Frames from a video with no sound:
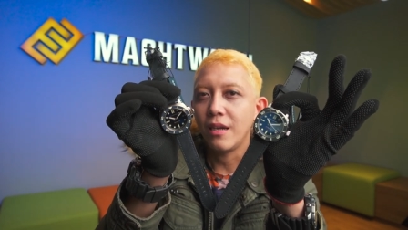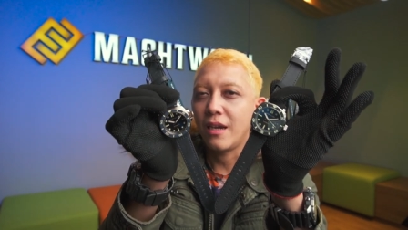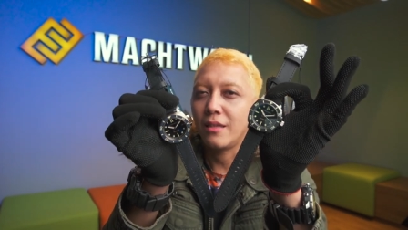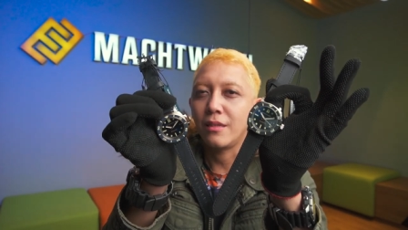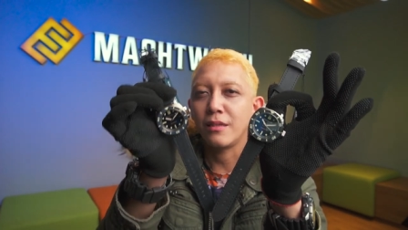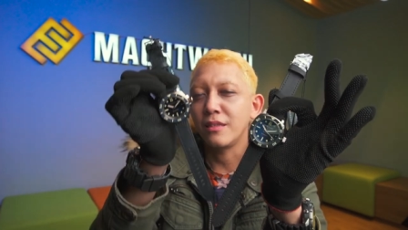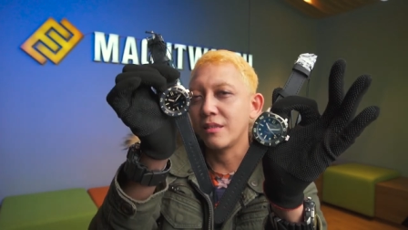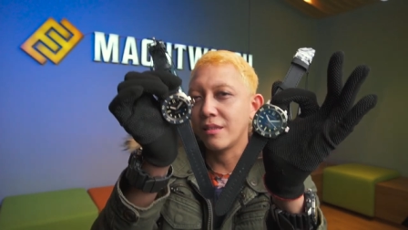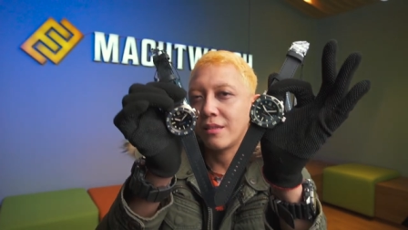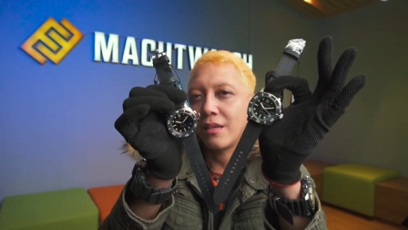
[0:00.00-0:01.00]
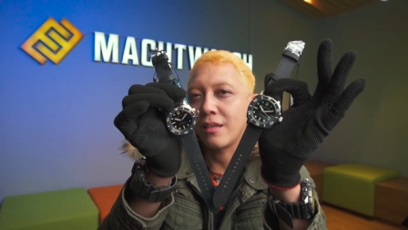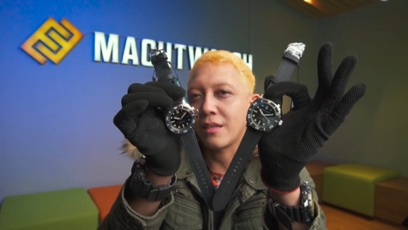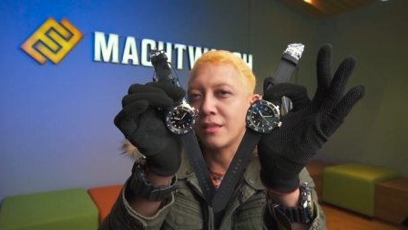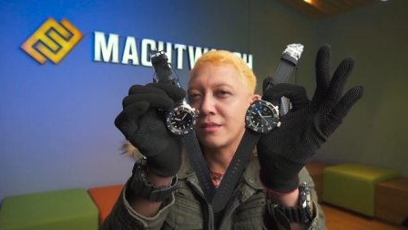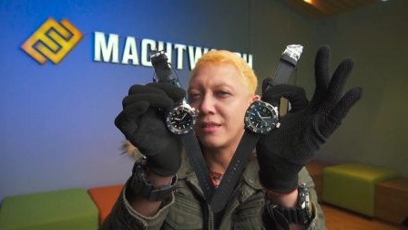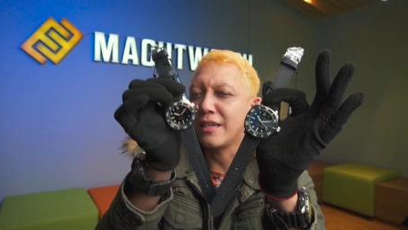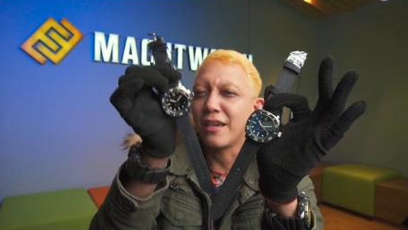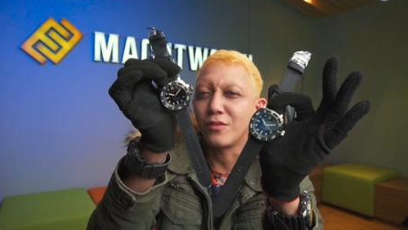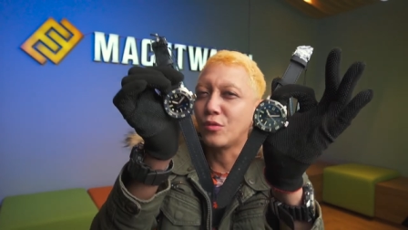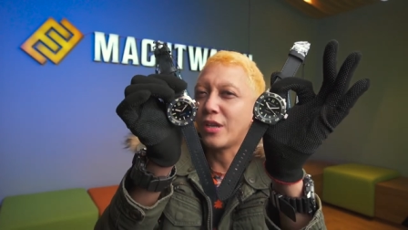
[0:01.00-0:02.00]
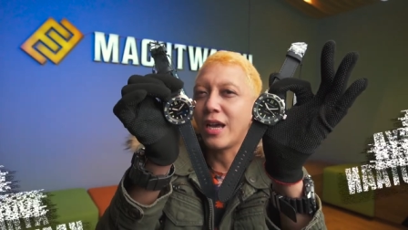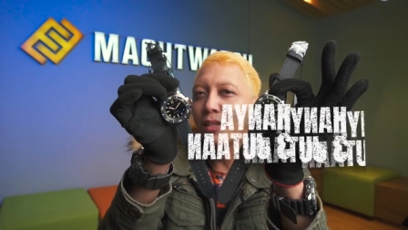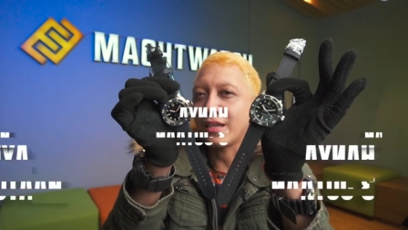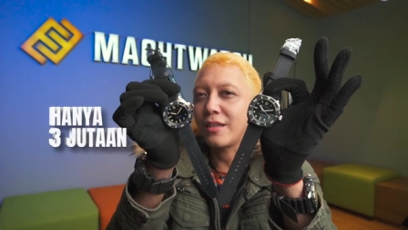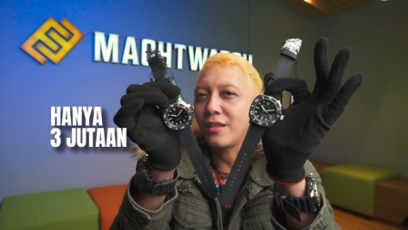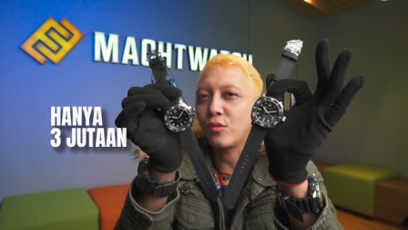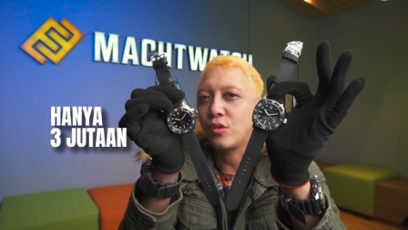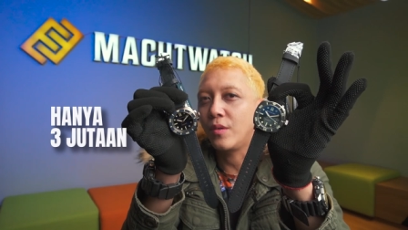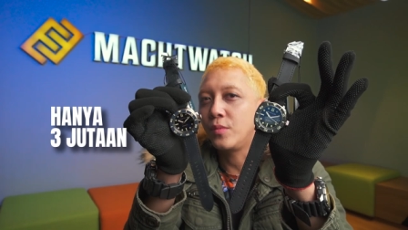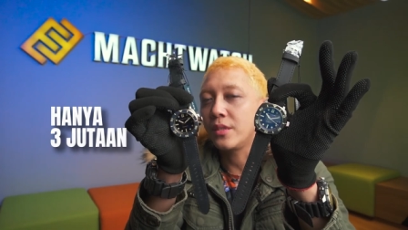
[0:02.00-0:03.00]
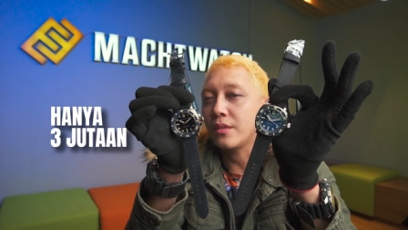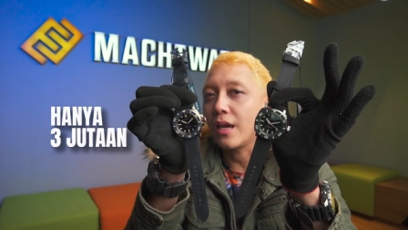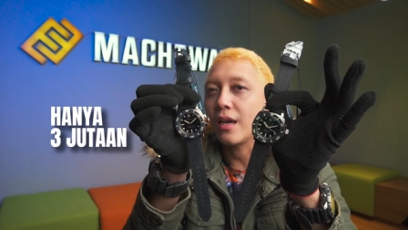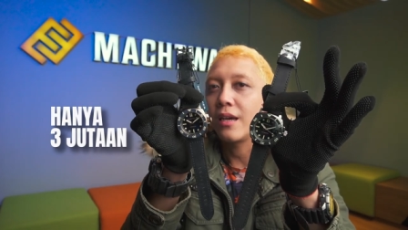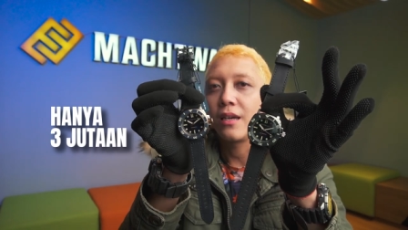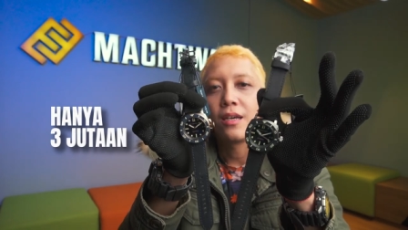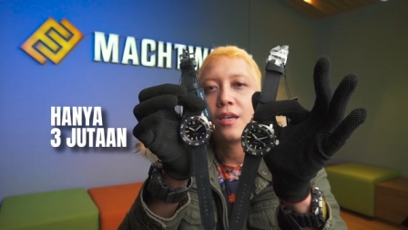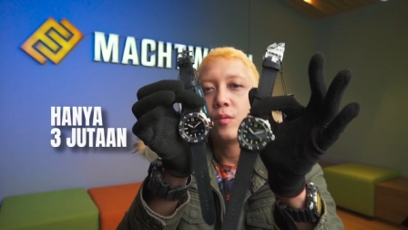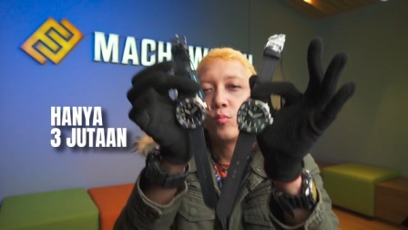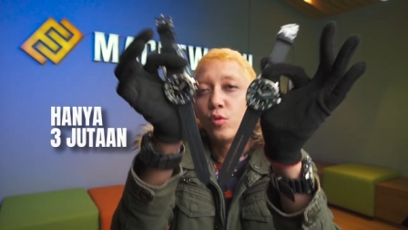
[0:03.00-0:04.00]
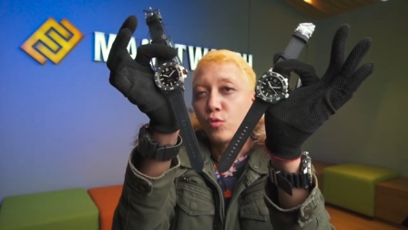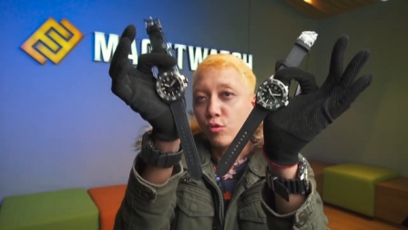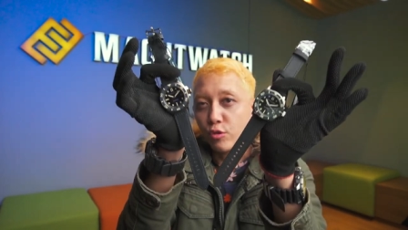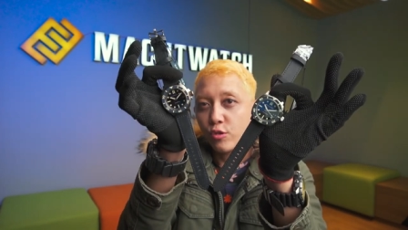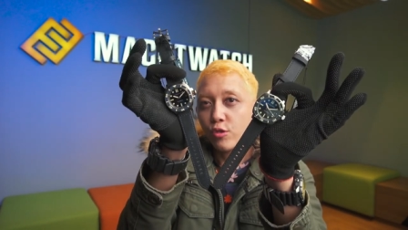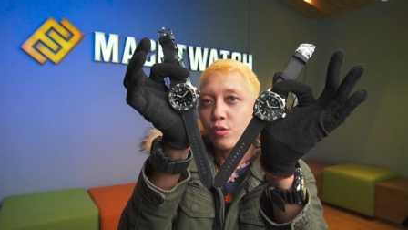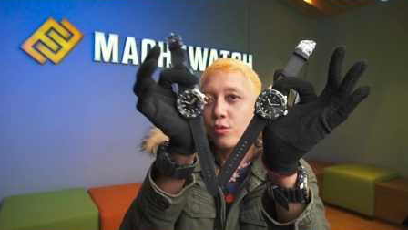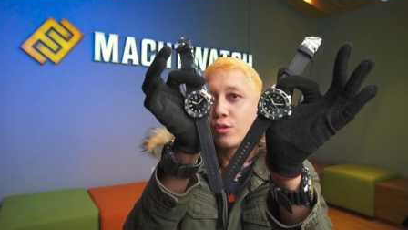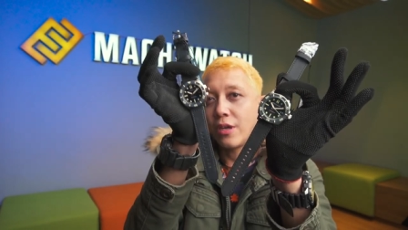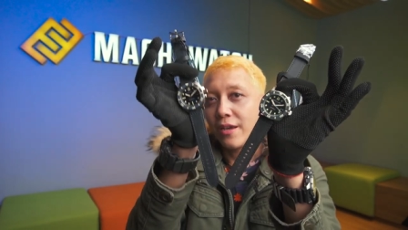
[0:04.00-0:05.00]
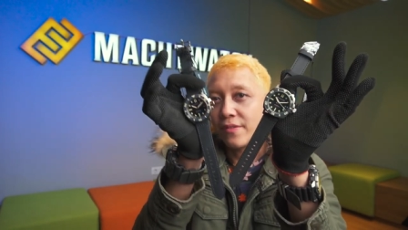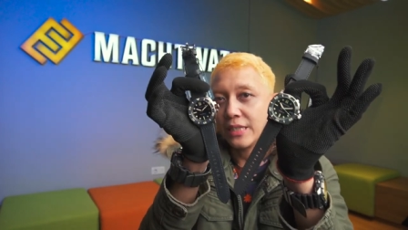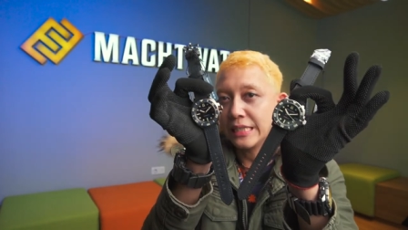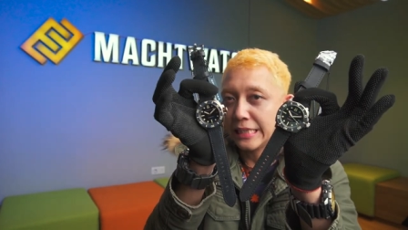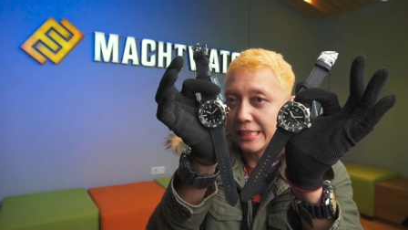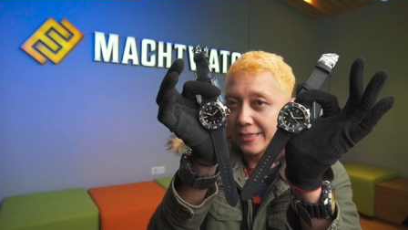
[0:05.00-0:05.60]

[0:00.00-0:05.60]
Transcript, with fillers: Hanya di sekitaran 3 jutaan kalian udah bisa bungkus Hull Diver ini.